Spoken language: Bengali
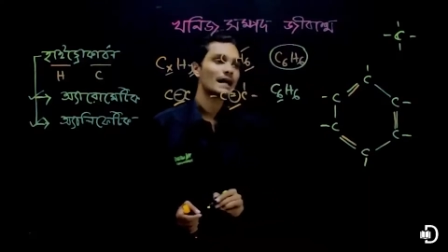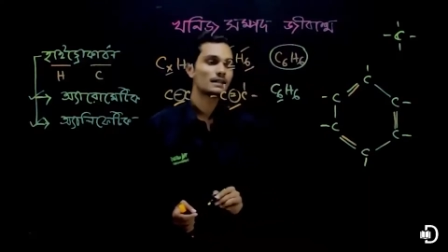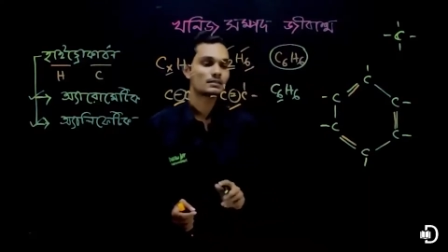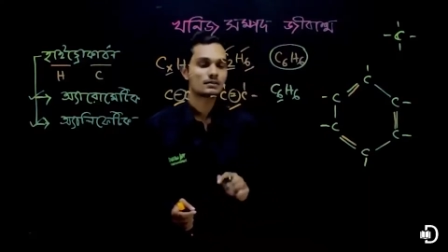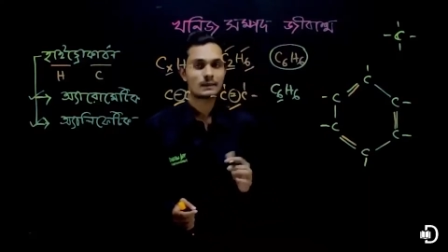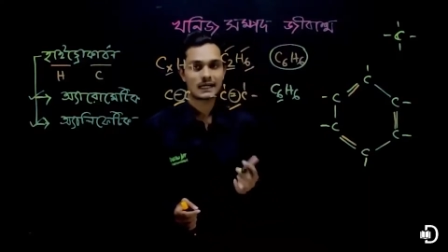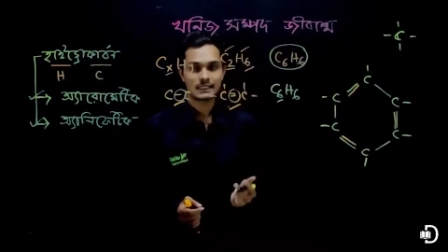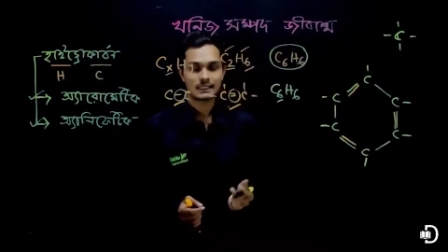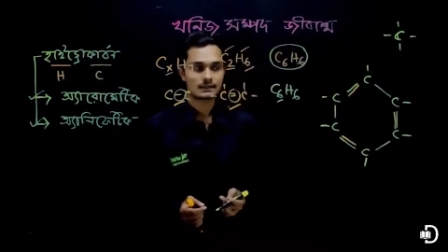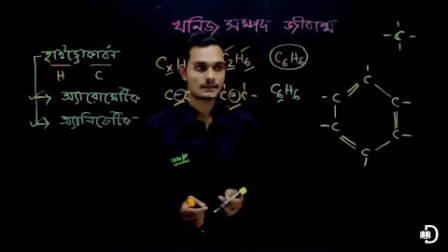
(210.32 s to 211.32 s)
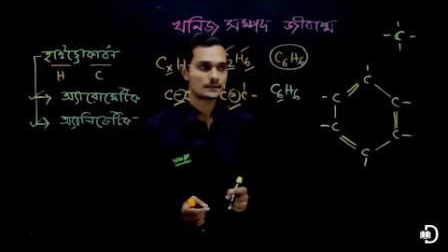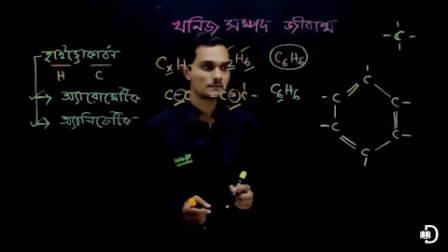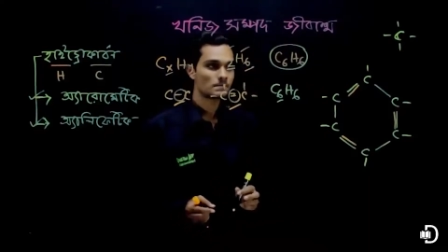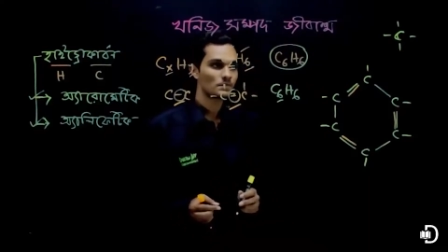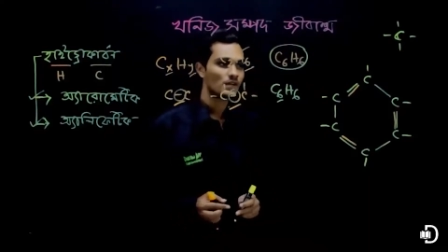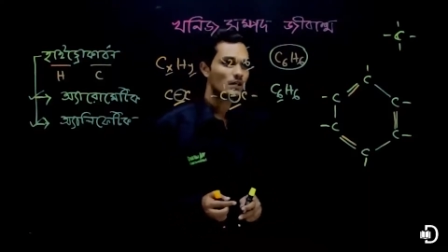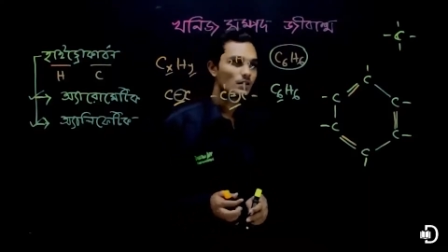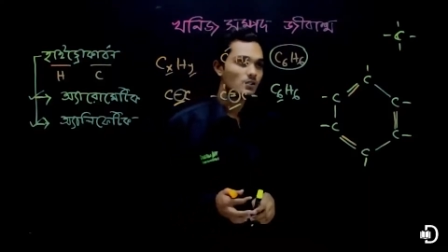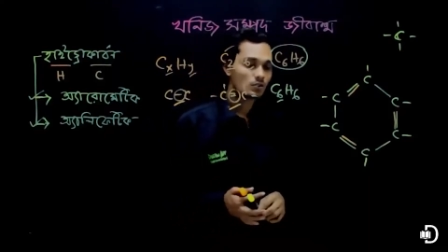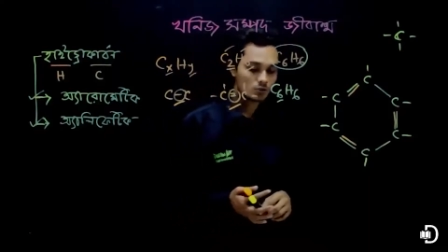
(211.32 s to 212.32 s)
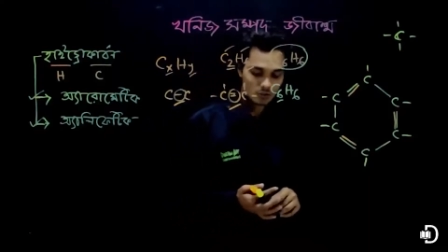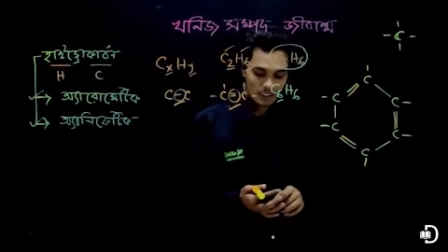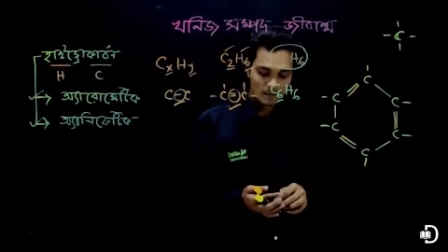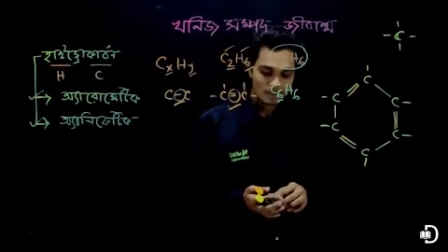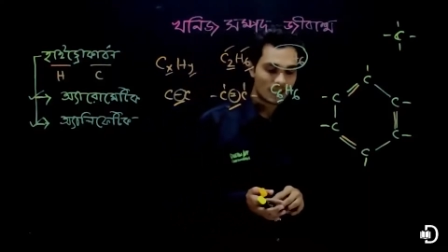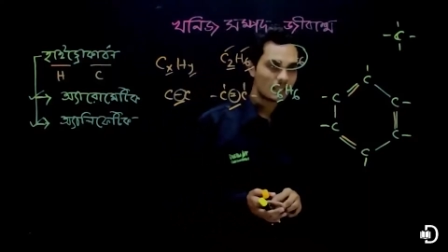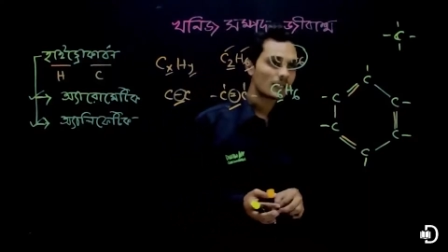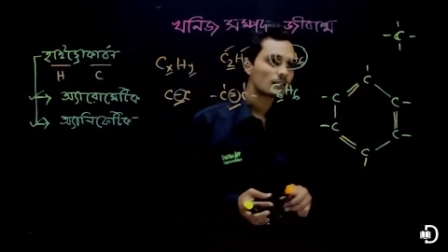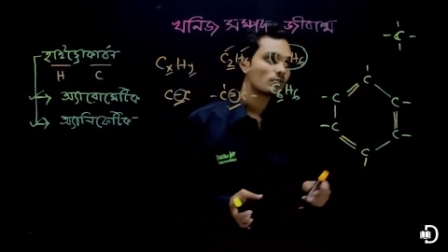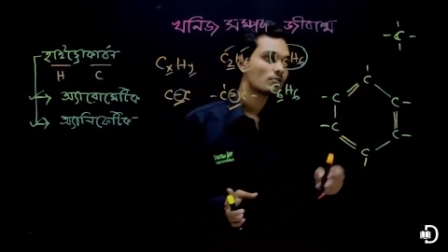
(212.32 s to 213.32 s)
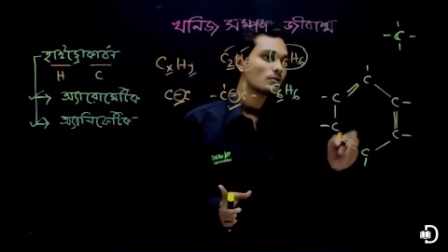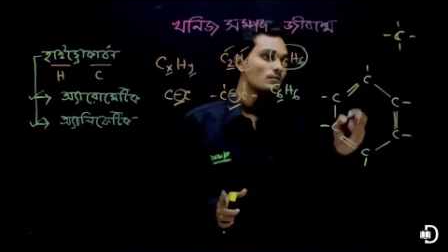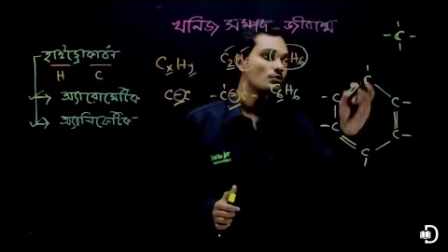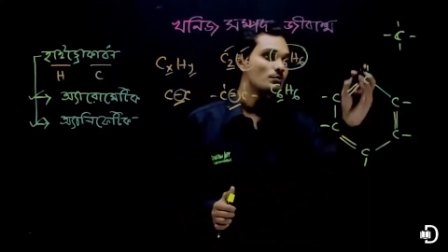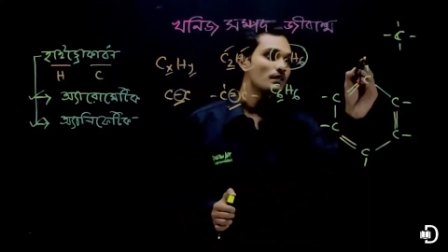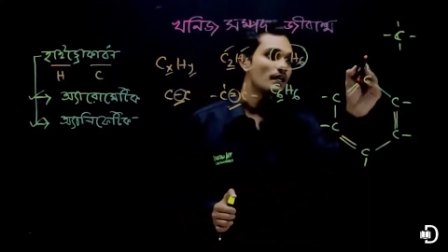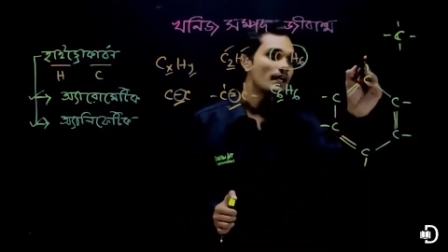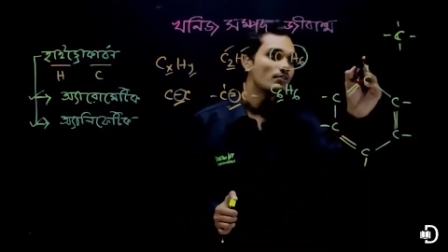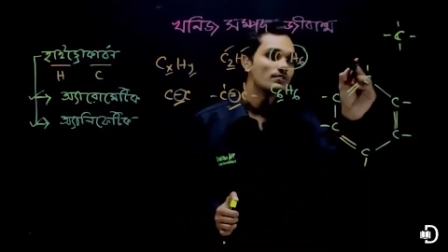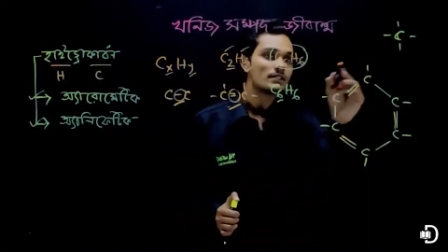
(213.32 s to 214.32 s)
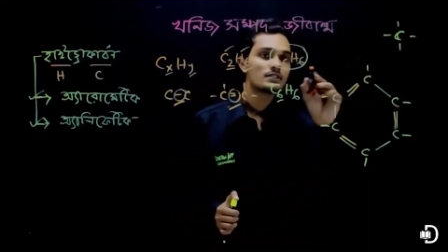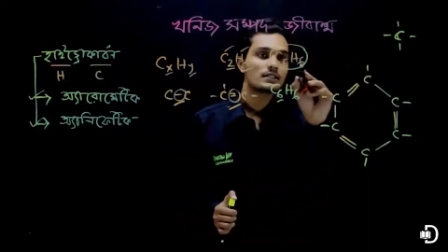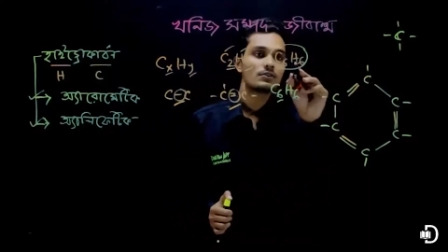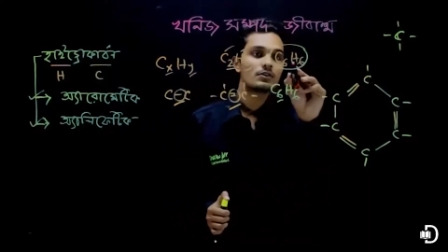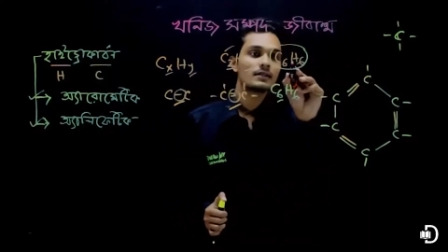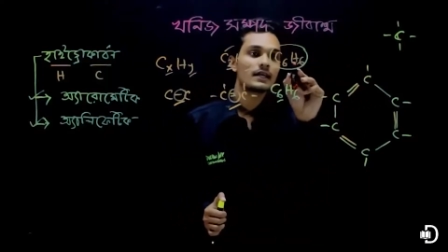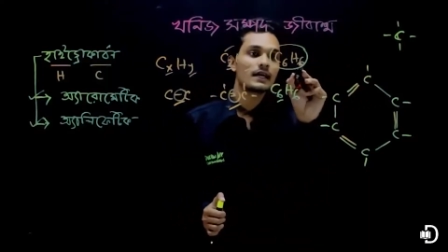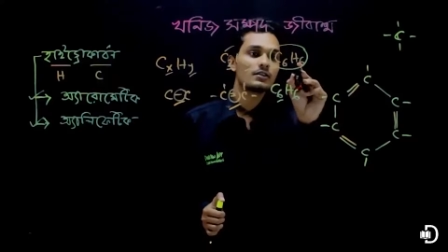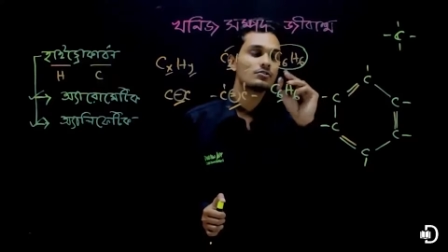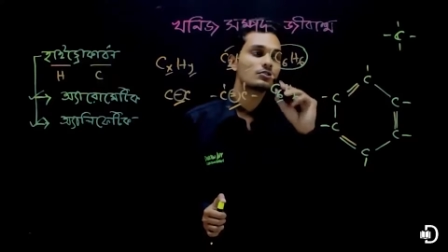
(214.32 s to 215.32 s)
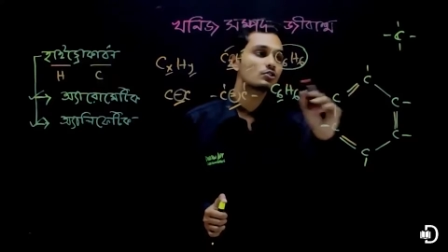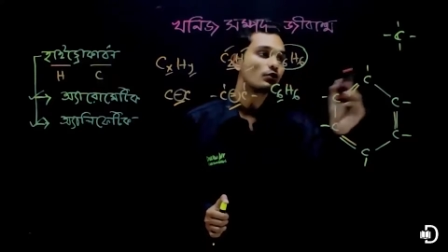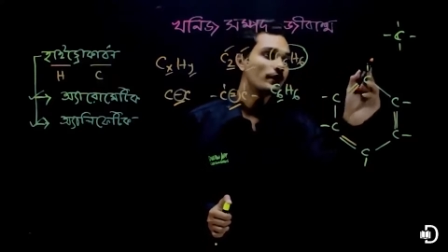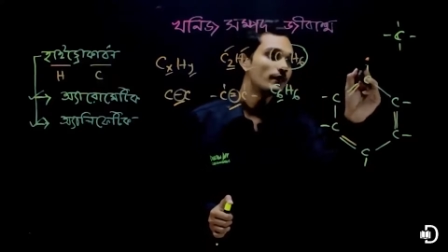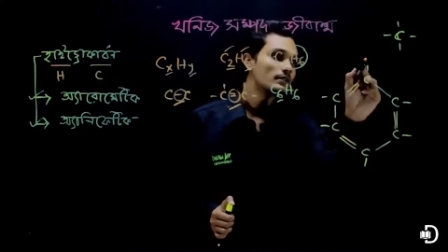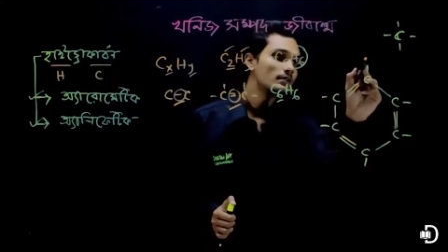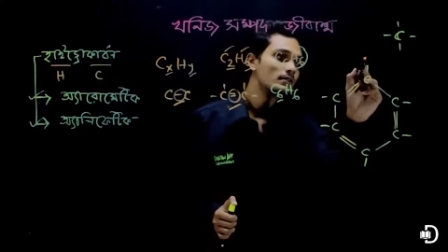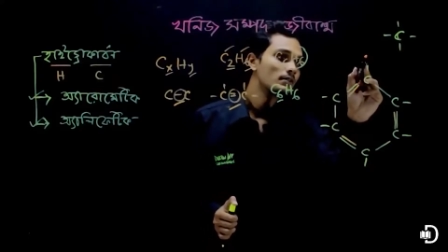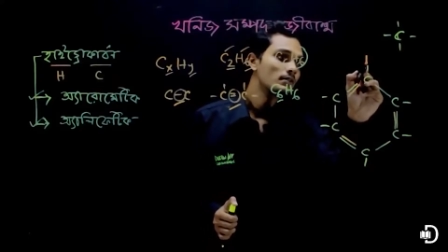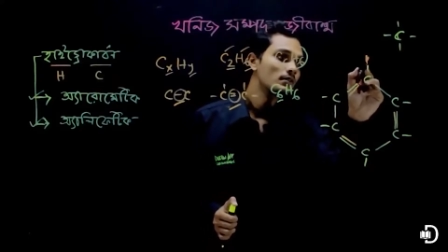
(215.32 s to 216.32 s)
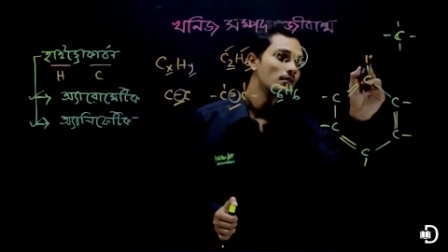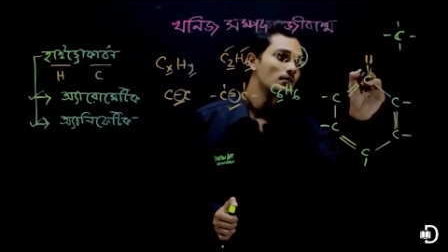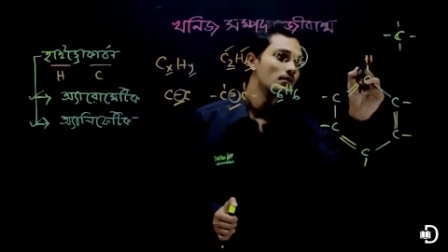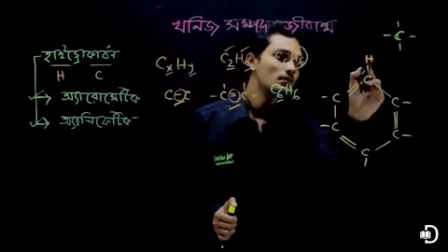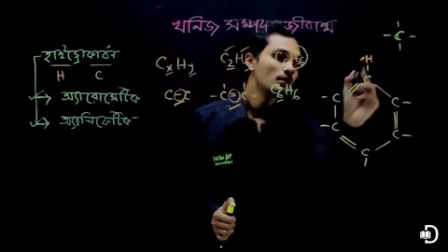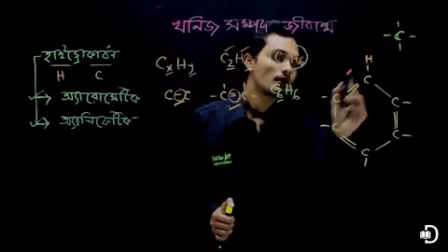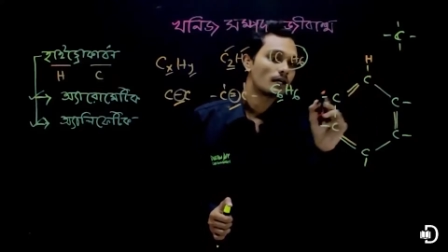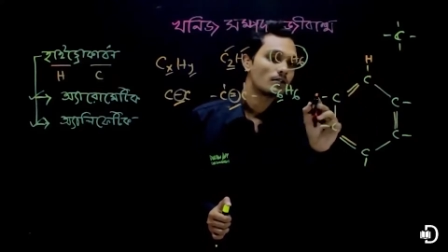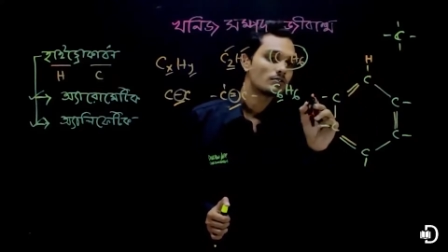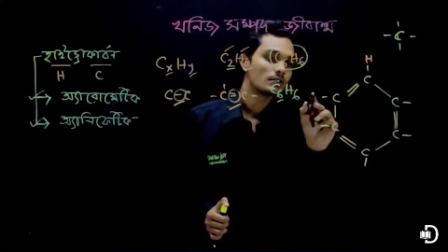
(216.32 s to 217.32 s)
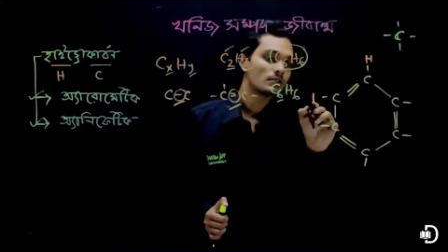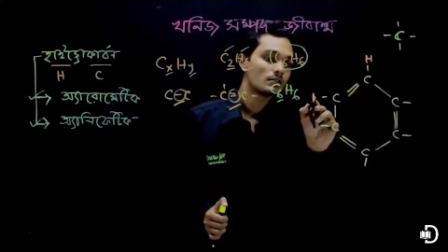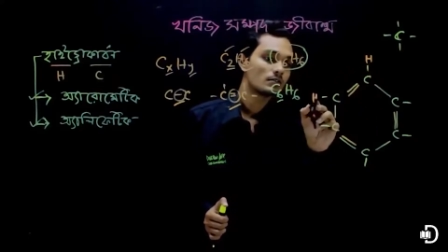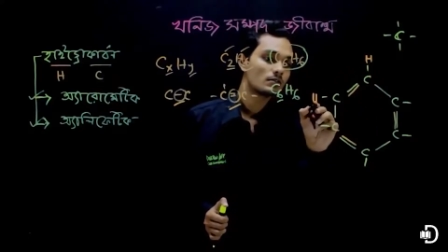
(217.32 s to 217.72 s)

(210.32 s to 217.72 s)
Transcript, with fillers: হাত বাকি থাকতেছে তো এই বাকি হাতগুলোতে বসবে হাইড্রোজেন যেহেতু আমাদের হাইড্রোজেনও ছয়টা হাইড্রোজেন